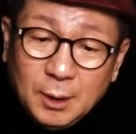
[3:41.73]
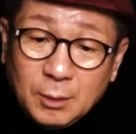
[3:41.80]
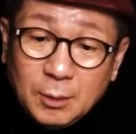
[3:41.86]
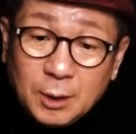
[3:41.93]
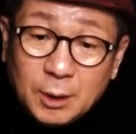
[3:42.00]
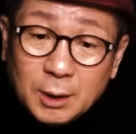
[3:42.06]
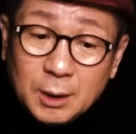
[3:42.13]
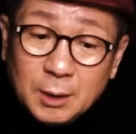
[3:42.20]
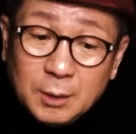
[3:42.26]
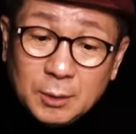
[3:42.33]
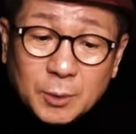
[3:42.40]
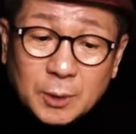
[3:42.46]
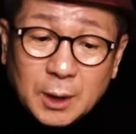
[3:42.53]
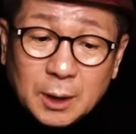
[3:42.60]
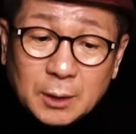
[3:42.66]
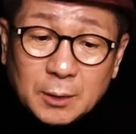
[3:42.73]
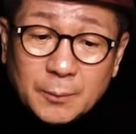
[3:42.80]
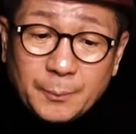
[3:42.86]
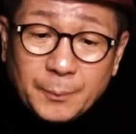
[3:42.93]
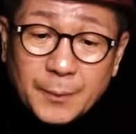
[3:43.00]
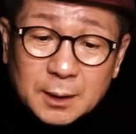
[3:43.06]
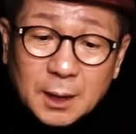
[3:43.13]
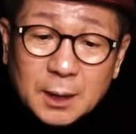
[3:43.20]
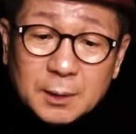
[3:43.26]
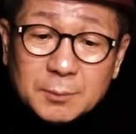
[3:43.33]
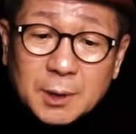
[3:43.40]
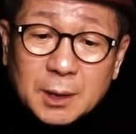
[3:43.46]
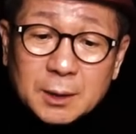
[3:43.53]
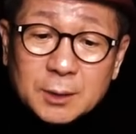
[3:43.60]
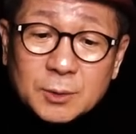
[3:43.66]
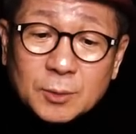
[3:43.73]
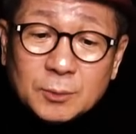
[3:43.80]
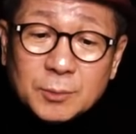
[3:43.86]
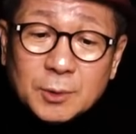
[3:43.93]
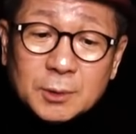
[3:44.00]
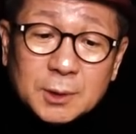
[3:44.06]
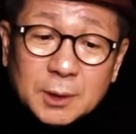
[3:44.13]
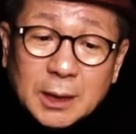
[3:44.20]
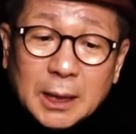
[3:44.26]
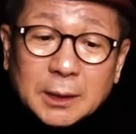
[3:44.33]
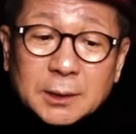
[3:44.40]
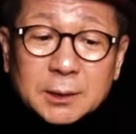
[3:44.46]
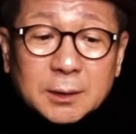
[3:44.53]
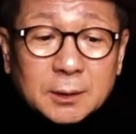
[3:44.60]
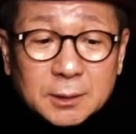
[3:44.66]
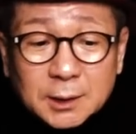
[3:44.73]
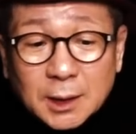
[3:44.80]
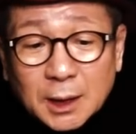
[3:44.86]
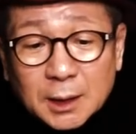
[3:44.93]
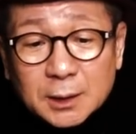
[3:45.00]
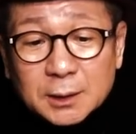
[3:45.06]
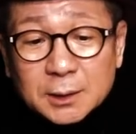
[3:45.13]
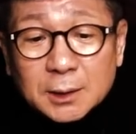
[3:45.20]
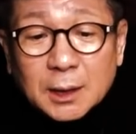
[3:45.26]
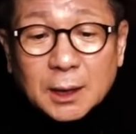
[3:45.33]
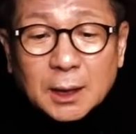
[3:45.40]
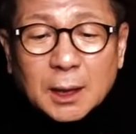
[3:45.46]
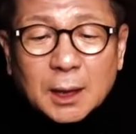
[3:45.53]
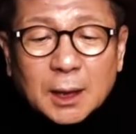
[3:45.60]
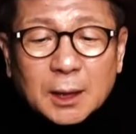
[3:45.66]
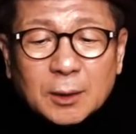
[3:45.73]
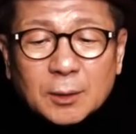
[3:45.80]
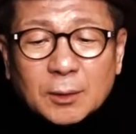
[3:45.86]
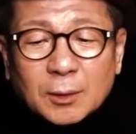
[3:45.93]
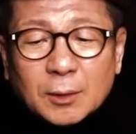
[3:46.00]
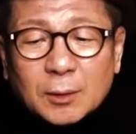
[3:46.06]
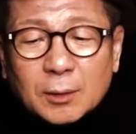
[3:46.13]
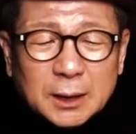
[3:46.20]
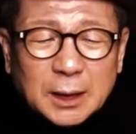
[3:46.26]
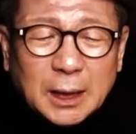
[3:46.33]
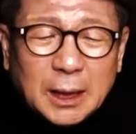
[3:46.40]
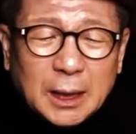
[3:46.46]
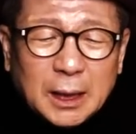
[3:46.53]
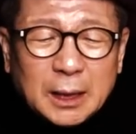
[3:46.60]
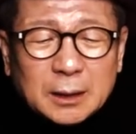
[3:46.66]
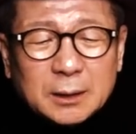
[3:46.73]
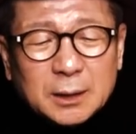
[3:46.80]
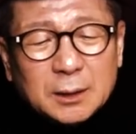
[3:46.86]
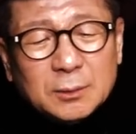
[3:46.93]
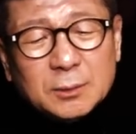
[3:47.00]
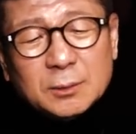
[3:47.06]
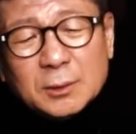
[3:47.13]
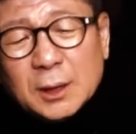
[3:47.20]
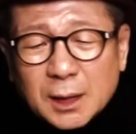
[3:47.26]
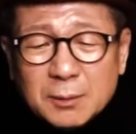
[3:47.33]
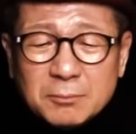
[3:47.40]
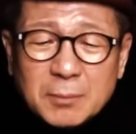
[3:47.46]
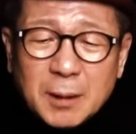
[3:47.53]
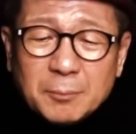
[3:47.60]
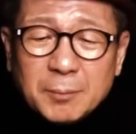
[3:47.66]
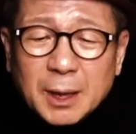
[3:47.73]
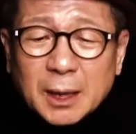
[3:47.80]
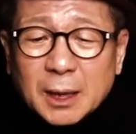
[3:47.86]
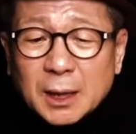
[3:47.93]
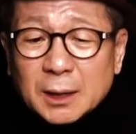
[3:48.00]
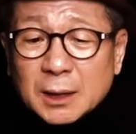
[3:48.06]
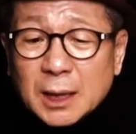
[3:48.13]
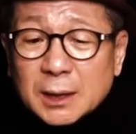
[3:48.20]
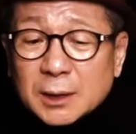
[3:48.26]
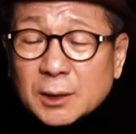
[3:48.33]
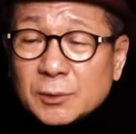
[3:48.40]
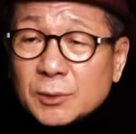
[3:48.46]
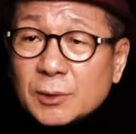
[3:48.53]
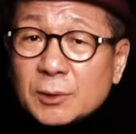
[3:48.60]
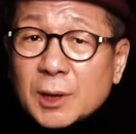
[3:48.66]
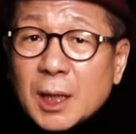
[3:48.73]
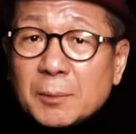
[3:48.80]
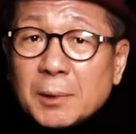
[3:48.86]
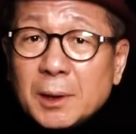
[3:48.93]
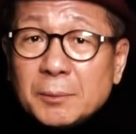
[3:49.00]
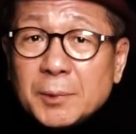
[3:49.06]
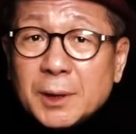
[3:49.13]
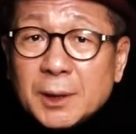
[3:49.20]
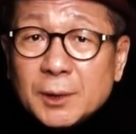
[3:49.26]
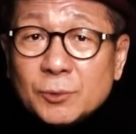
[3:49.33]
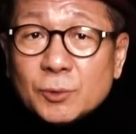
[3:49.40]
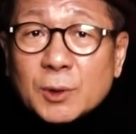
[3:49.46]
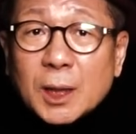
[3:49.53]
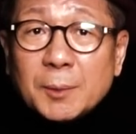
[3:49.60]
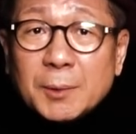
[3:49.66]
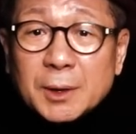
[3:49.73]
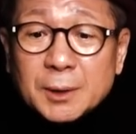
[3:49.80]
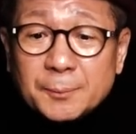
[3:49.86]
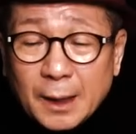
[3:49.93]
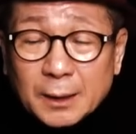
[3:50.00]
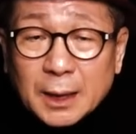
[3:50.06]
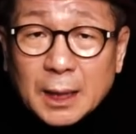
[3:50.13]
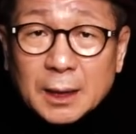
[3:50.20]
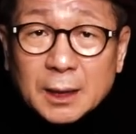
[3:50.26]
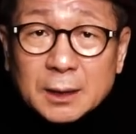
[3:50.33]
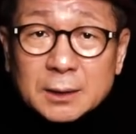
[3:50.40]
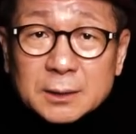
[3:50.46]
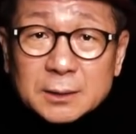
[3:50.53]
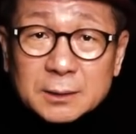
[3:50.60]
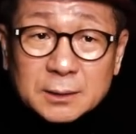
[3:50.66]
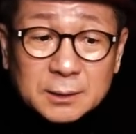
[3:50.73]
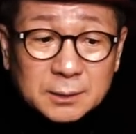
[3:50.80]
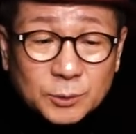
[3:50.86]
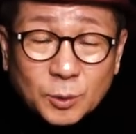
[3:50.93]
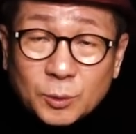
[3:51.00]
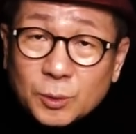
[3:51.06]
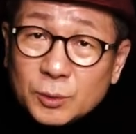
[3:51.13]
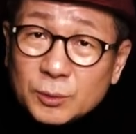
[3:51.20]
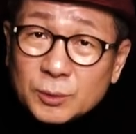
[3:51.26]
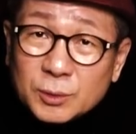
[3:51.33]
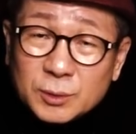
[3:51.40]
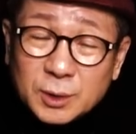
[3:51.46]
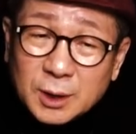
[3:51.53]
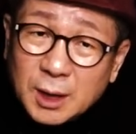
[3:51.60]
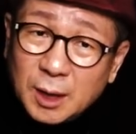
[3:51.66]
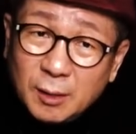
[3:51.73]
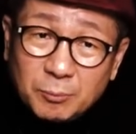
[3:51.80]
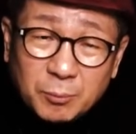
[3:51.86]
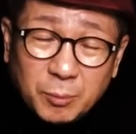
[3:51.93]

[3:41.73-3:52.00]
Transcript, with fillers: 그러니까 이럴 때는 살림살이 좀 어디 나아지셨냐 이런 얘기예요. 야, 그리고 김만배가 대장동 개발 비리 눈 감아 달라는 그 조건으로 그렇게